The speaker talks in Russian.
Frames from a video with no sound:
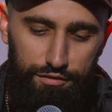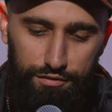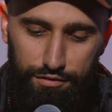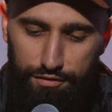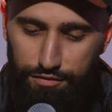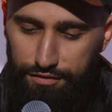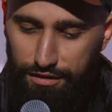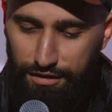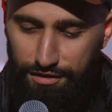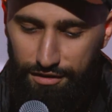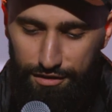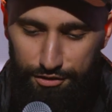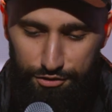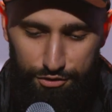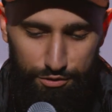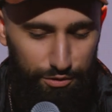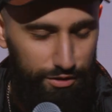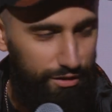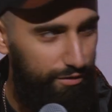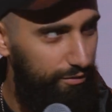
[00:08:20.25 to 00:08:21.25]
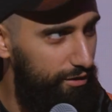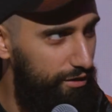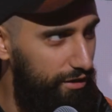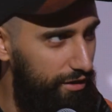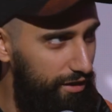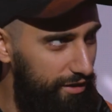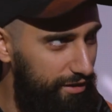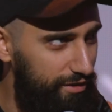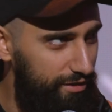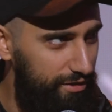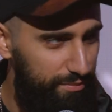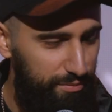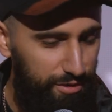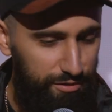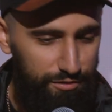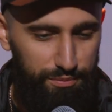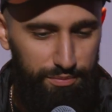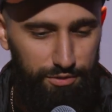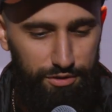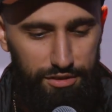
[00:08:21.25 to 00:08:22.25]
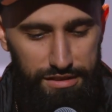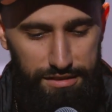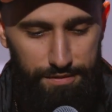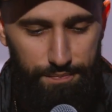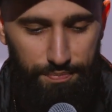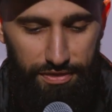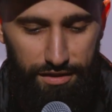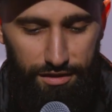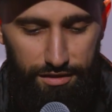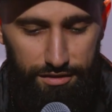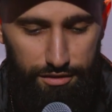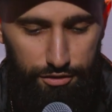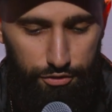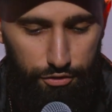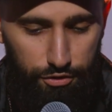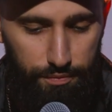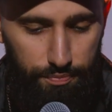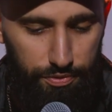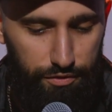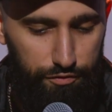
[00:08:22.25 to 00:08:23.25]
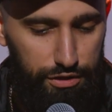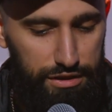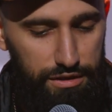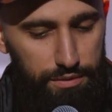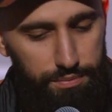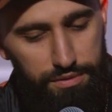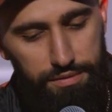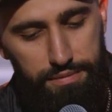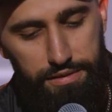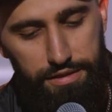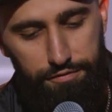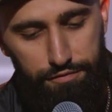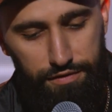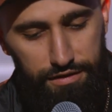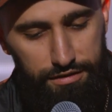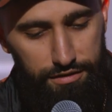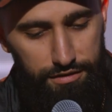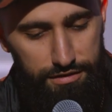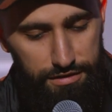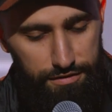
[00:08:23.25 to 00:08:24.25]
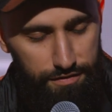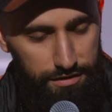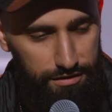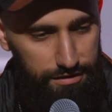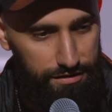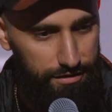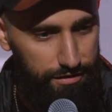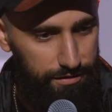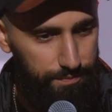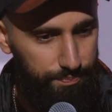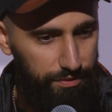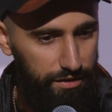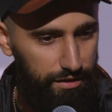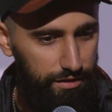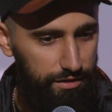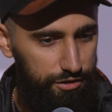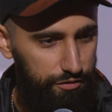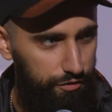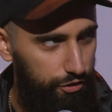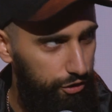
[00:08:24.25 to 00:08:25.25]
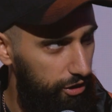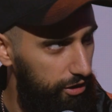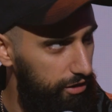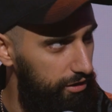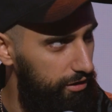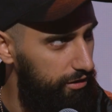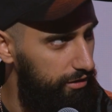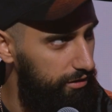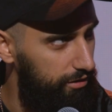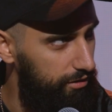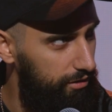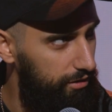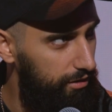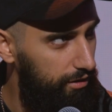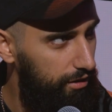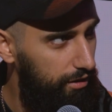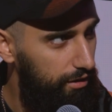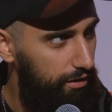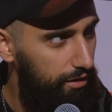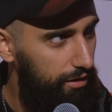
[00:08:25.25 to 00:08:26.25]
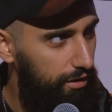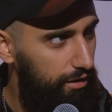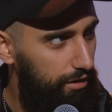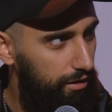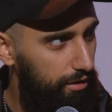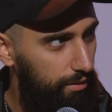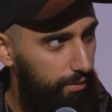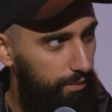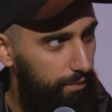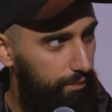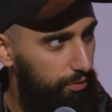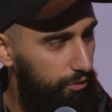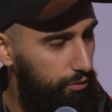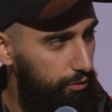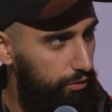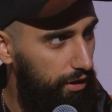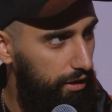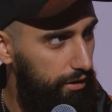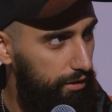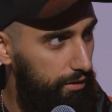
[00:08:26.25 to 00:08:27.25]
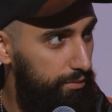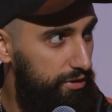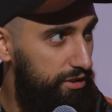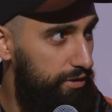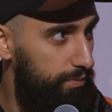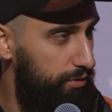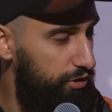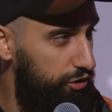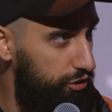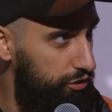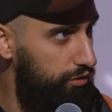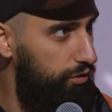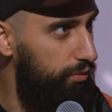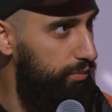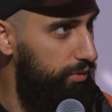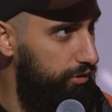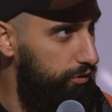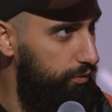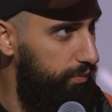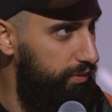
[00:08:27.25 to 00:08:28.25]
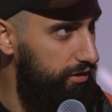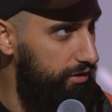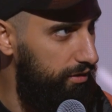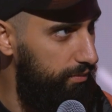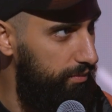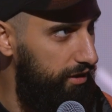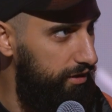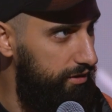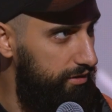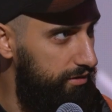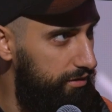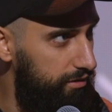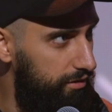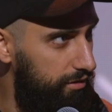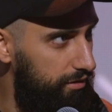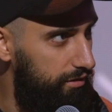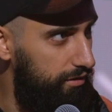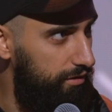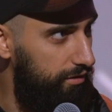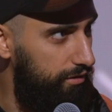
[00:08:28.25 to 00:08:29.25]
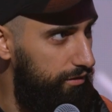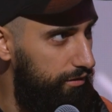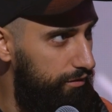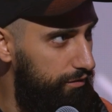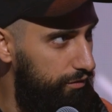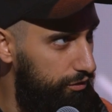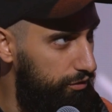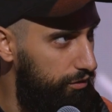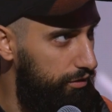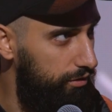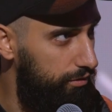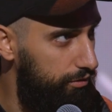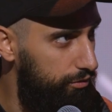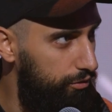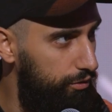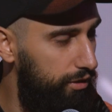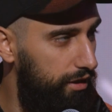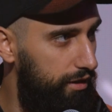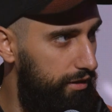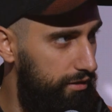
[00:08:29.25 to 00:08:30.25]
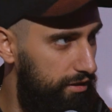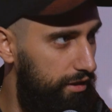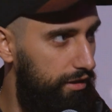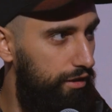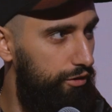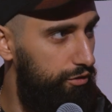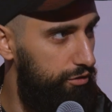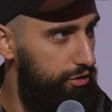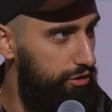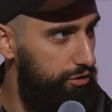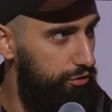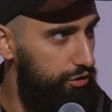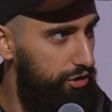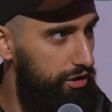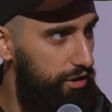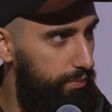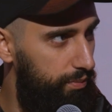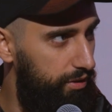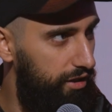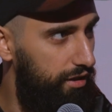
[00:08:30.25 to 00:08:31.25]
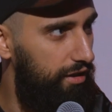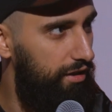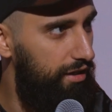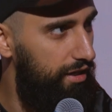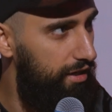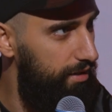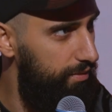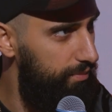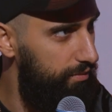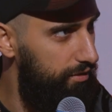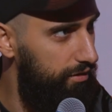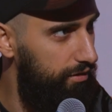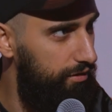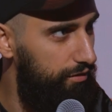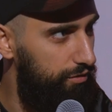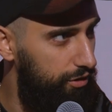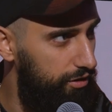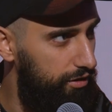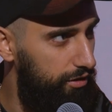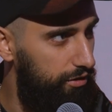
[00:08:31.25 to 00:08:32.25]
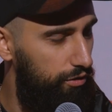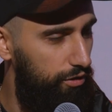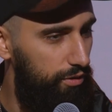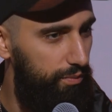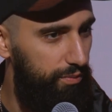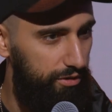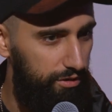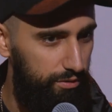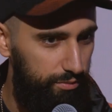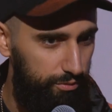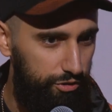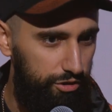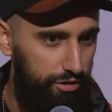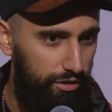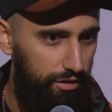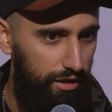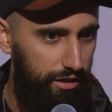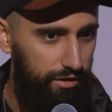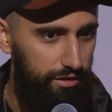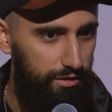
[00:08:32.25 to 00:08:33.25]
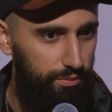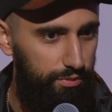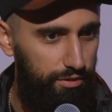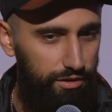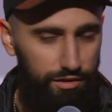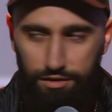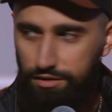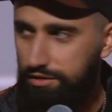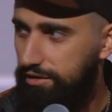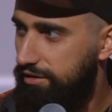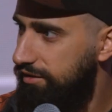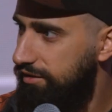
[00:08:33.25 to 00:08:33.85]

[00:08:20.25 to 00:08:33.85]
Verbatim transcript: Вторая история, вот, Лер, к себе вопрос э, такой. Вот, например, ветхозаветные священники, э, ну, им запрещено было употреблять вино. Ну, те, которые служили при храме и все такое, потому что они были,